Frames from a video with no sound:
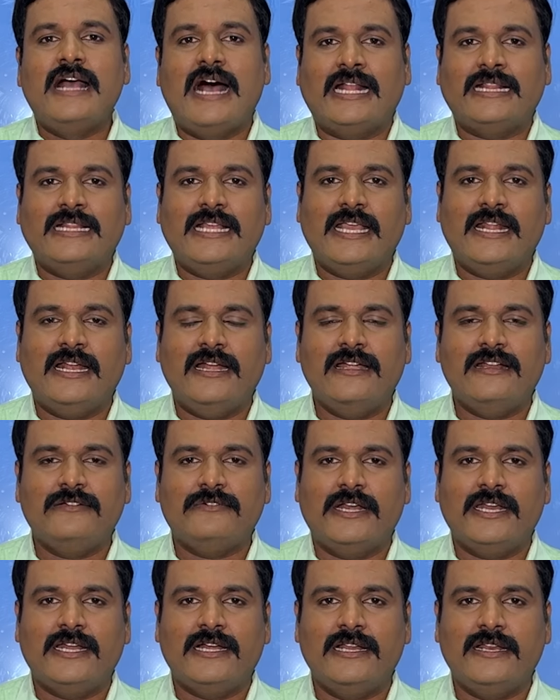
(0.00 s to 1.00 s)
அந்த இரண்டு
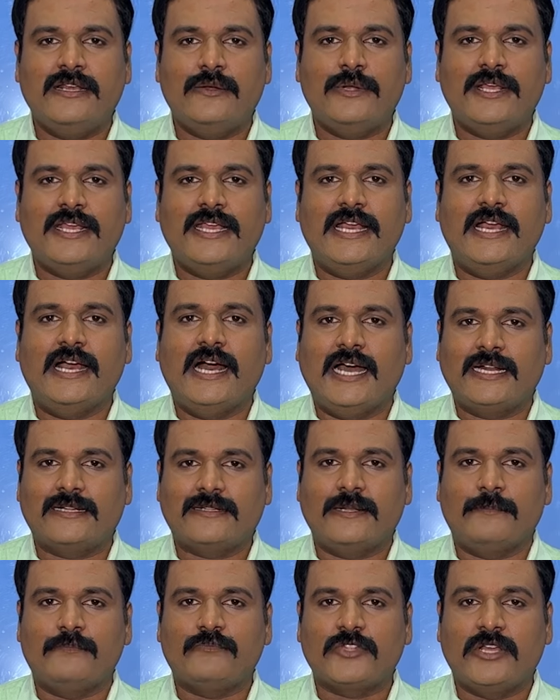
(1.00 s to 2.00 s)
வரிகளினுடைய
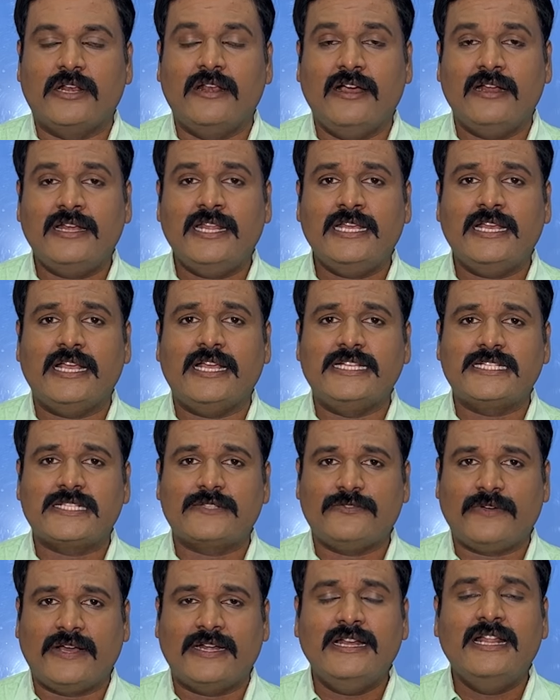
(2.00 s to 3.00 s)
அர்த்தம் லேர்னிங் இஸ்
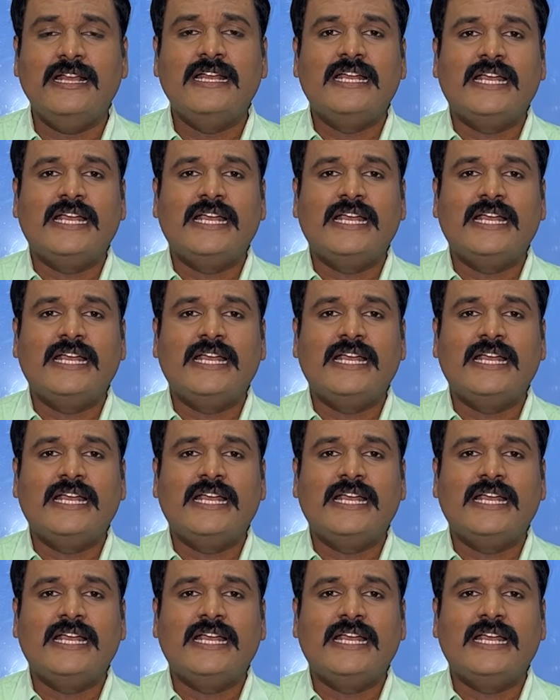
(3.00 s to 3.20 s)
ஃபன்